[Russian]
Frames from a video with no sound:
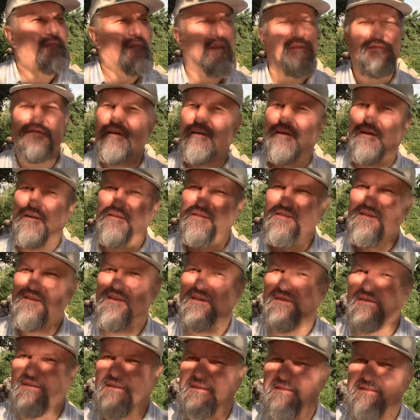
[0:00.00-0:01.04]
на всех
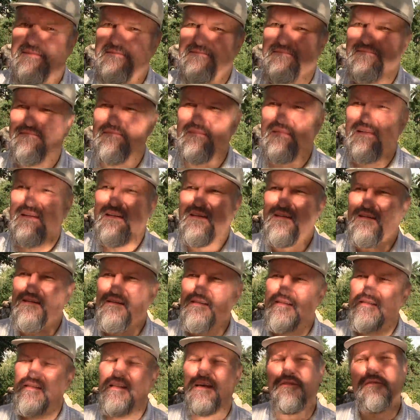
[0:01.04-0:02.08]
континентах
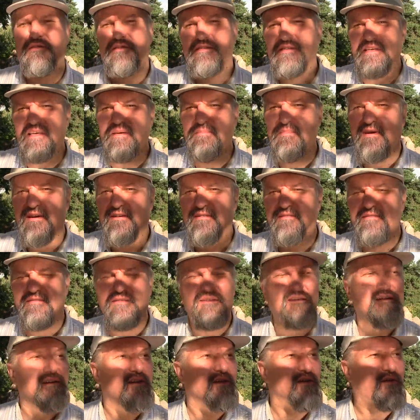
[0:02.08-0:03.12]
славится имя
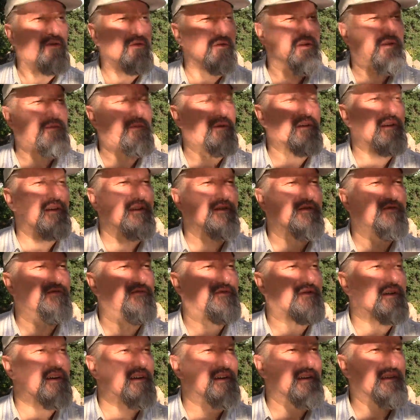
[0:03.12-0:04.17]
Господа
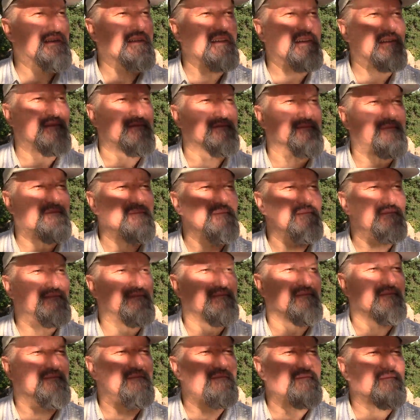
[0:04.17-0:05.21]
Иисуса Христа.
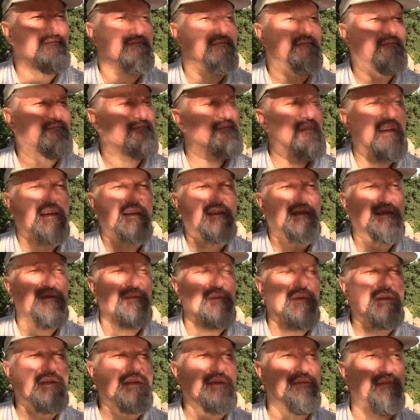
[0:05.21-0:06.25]

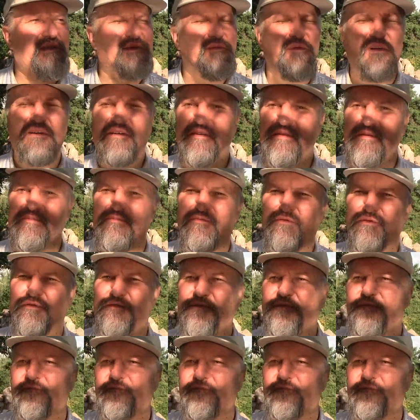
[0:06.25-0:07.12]
Спасибо тебе, Господь.